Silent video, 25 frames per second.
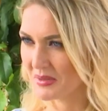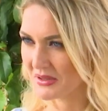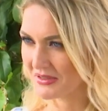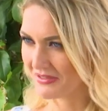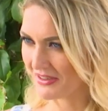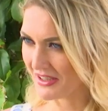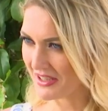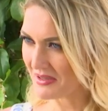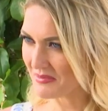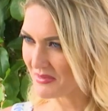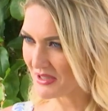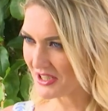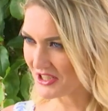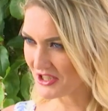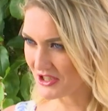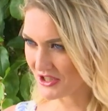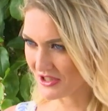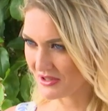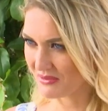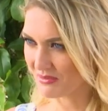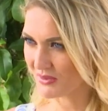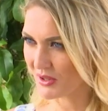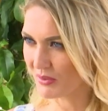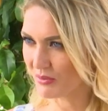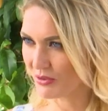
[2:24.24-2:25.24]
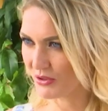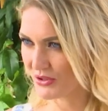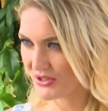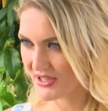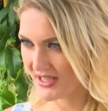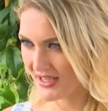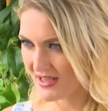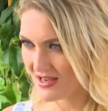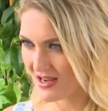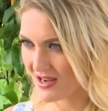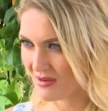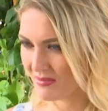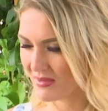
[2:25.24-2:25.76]
По твоим личным
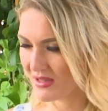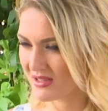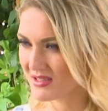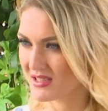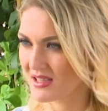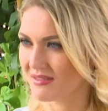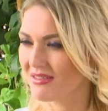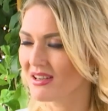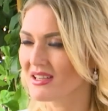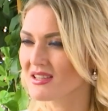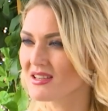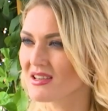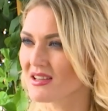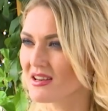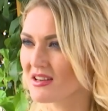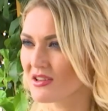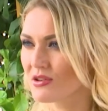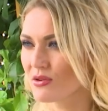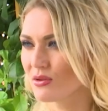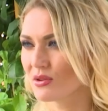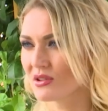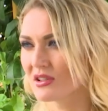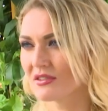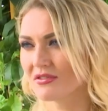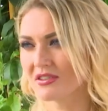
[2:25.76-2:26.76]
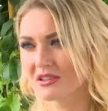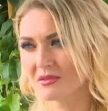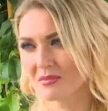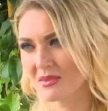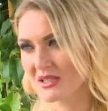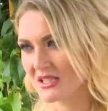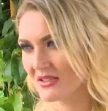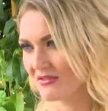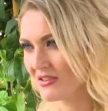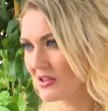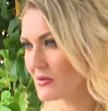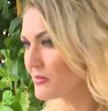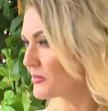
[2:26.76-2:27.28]
наблюдениям, отставание регионов от
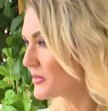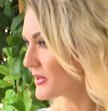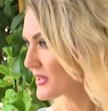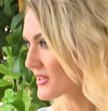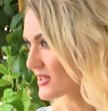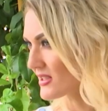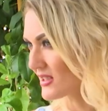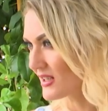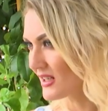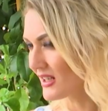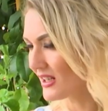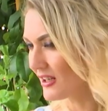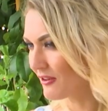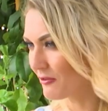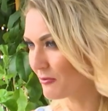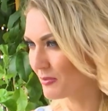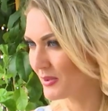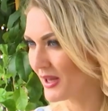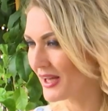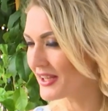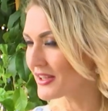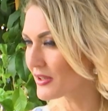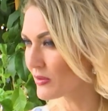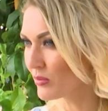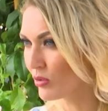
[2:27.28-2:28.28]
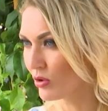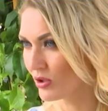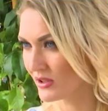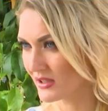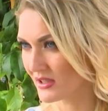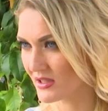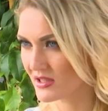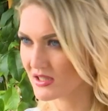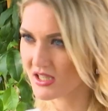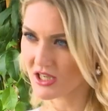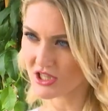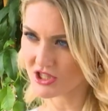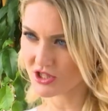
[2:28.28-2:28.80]
Москвы и Питера в плане моды
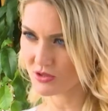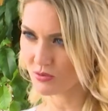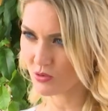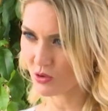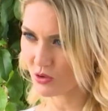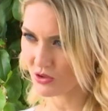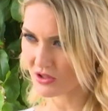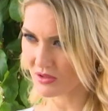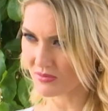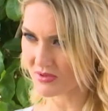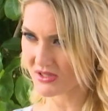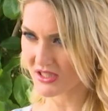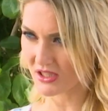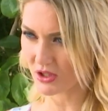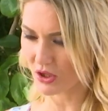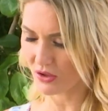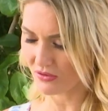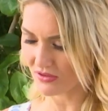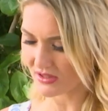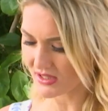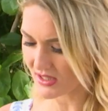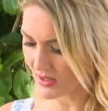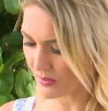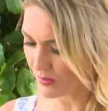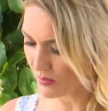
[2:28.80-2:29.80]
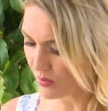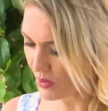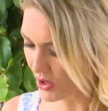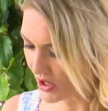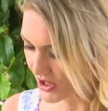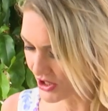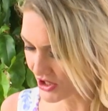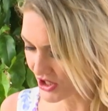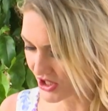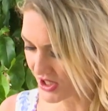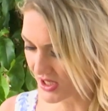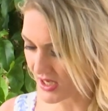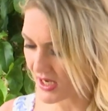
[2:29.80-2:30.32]
с каждым годом становится
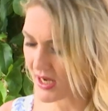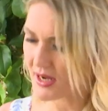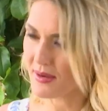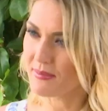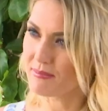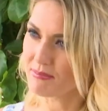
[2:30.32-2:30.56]
больше,